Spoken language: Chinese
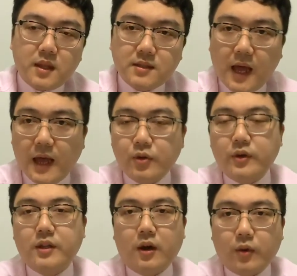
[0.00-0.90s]
采用
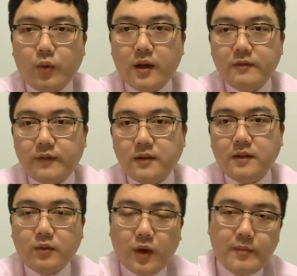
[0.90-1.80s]
一套官方的、
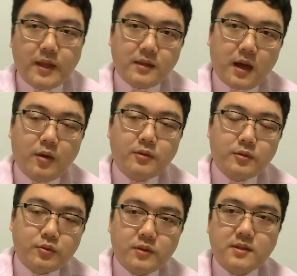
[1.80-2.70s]
冠冕堂皇的
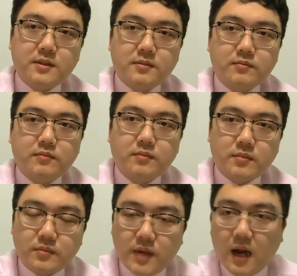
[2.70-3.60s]
说辞；
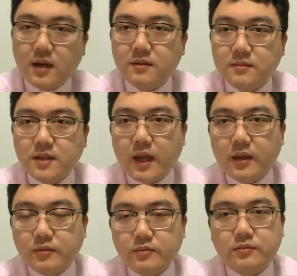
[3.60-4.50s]
然而
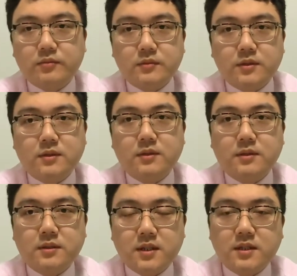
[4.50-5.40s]
在
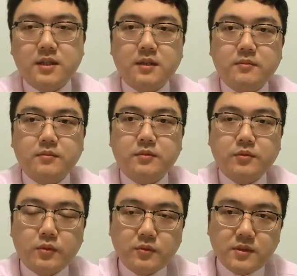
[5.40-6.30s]
这些
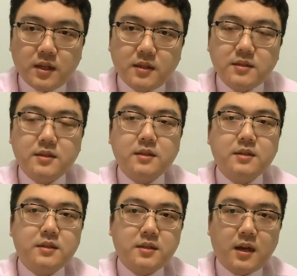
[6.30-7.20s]
中层及
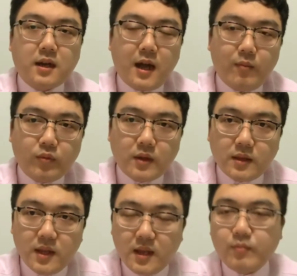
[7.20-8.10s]
以上干部的
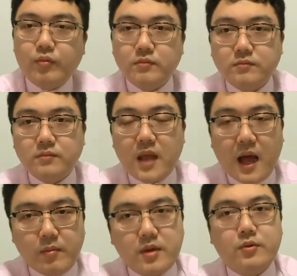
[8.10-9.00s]
内部，
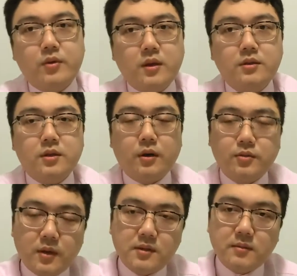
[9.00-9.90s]
他们有一个小
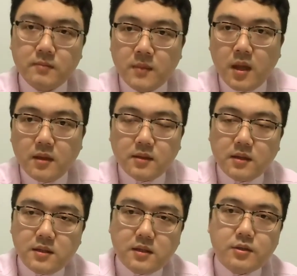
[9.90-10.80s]
圈子，在
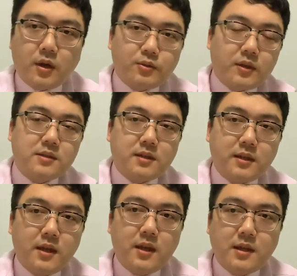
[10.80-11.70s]
这个小圈子里，
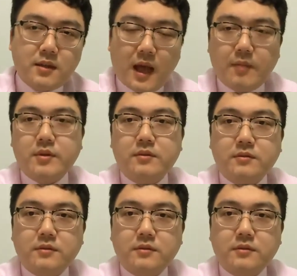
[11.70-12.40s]
他们。